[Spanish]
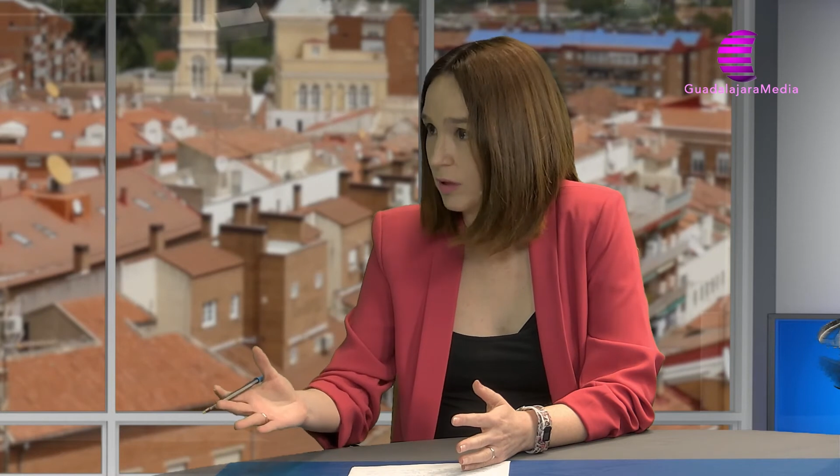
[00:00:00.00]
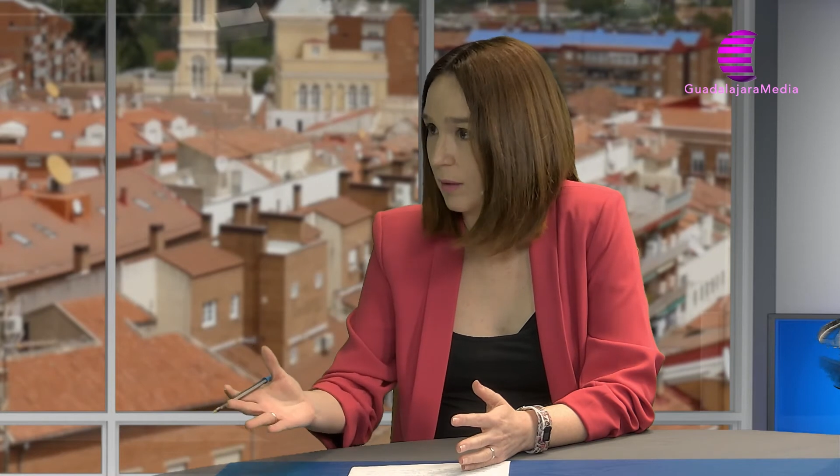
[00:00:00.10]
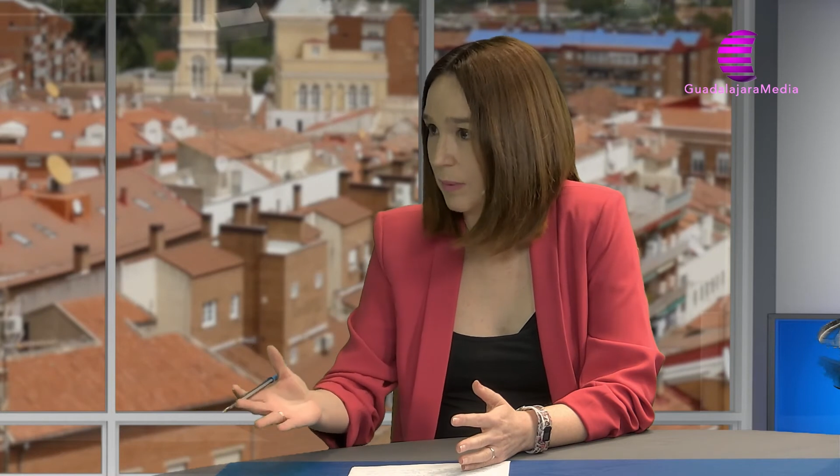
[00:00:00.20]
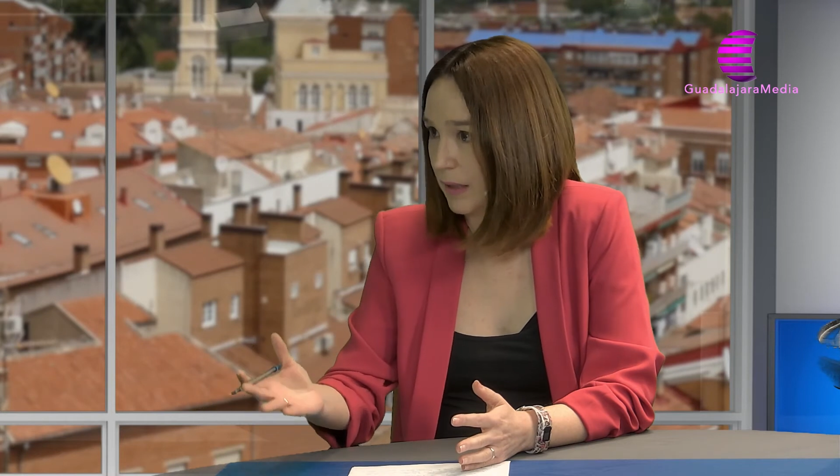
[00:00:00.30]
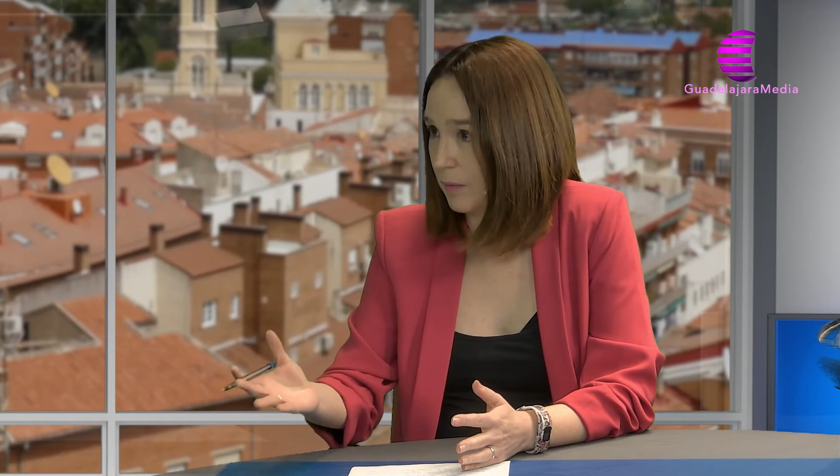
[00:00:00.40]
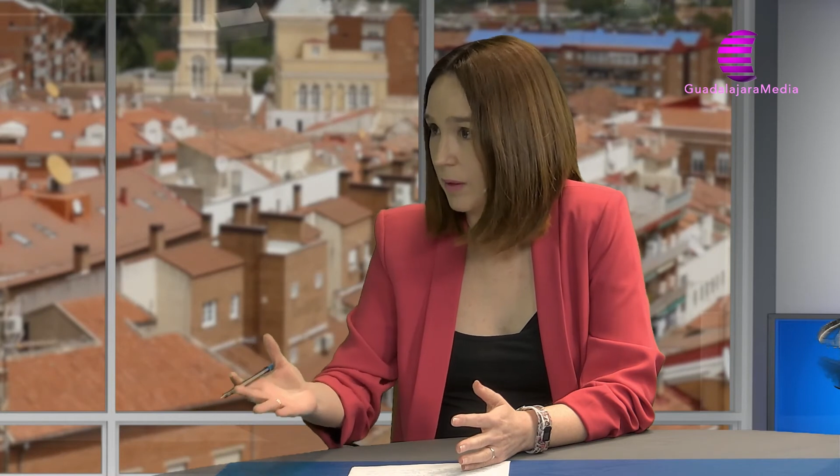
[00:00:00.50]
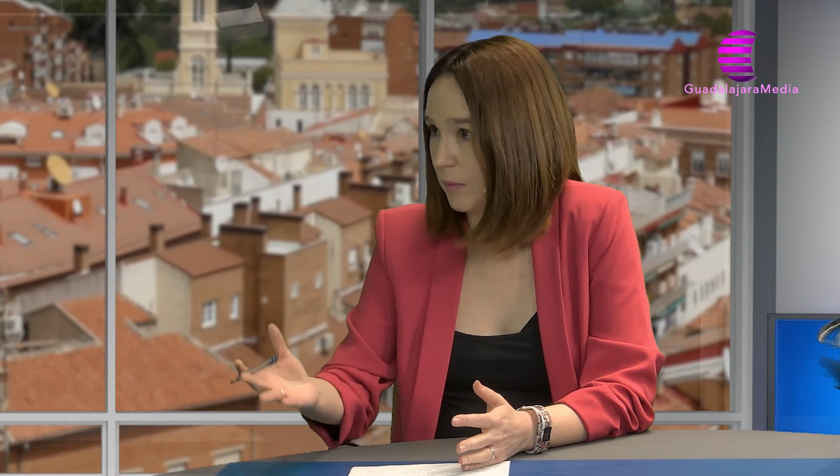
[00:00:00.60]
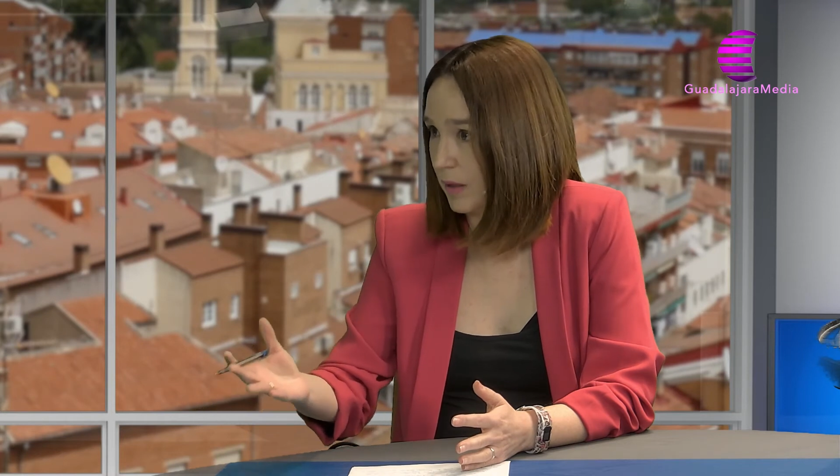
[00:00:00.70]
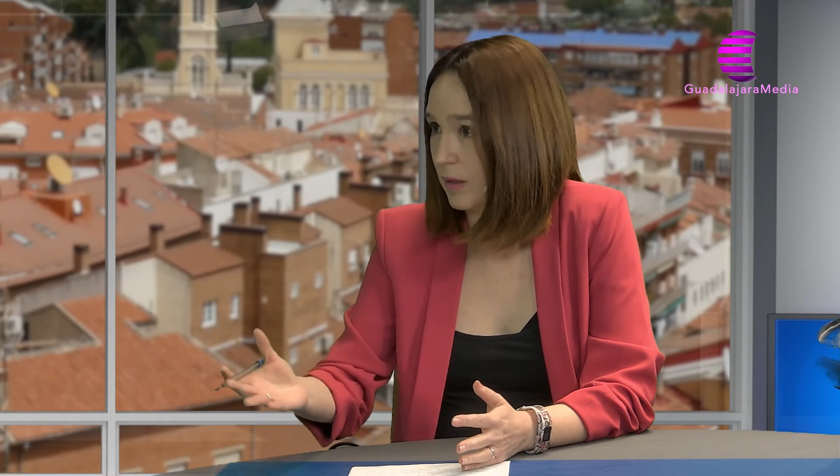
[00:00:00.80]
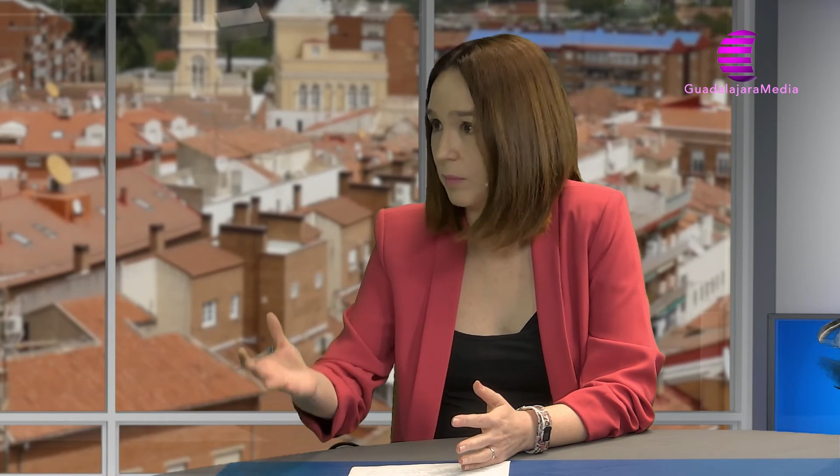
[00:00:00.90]
en la pandemia,
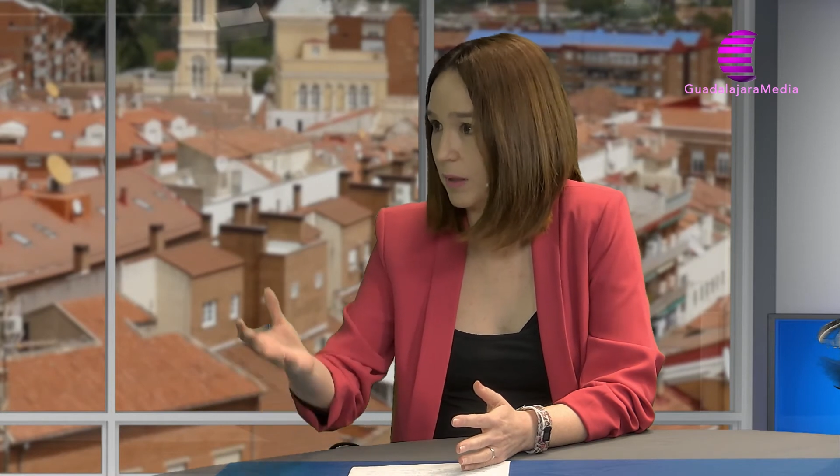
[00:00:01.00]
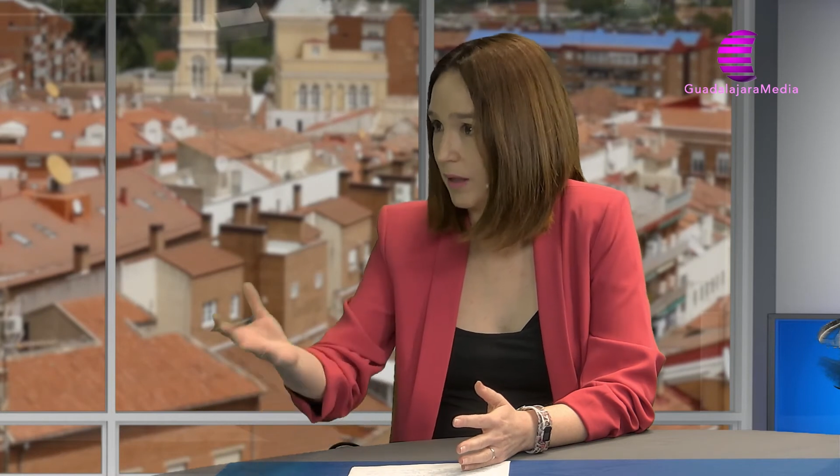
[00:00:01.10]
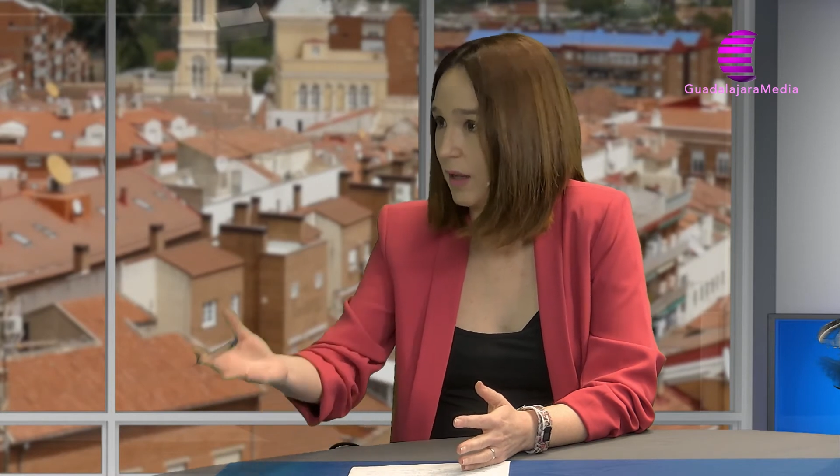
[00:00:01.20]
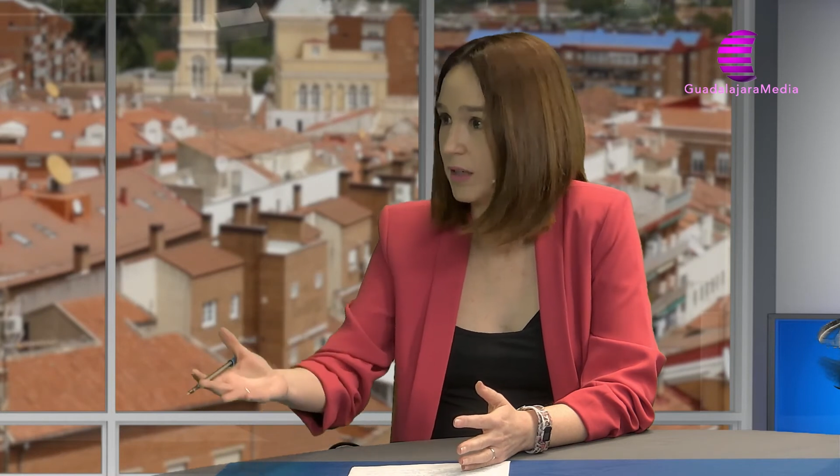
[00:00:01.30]
evidentemente,